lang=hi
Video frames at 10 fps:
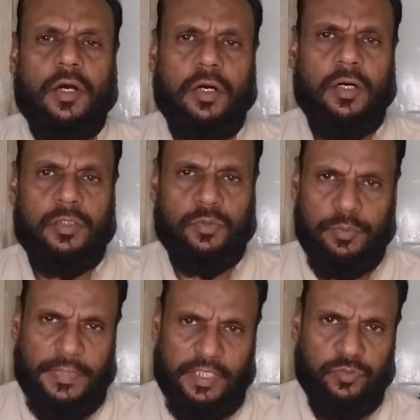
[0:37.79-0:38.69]
और
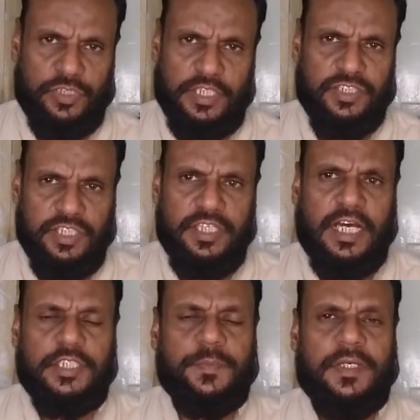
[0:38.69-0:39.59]
तो मैंने सोचा कि चलिए
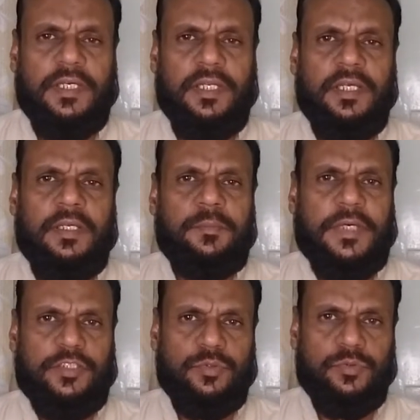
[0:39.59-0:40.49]
आज पर
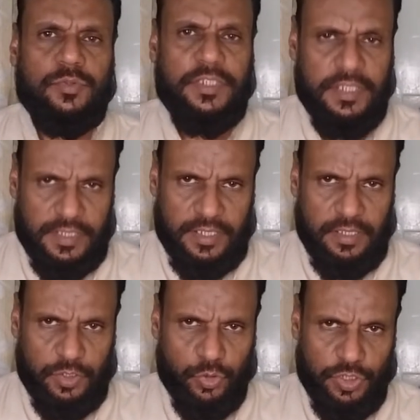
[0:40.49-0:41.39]
मैं जो हूँ ये
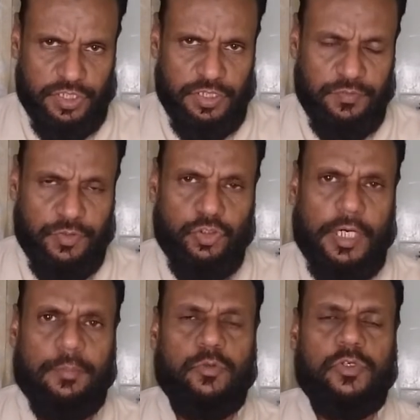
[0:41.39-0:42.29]
एक छोटी सी
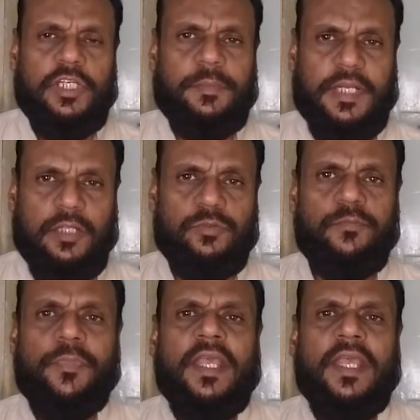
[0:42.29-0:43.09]
वीडियो आप लोगों के लिए बना दूँ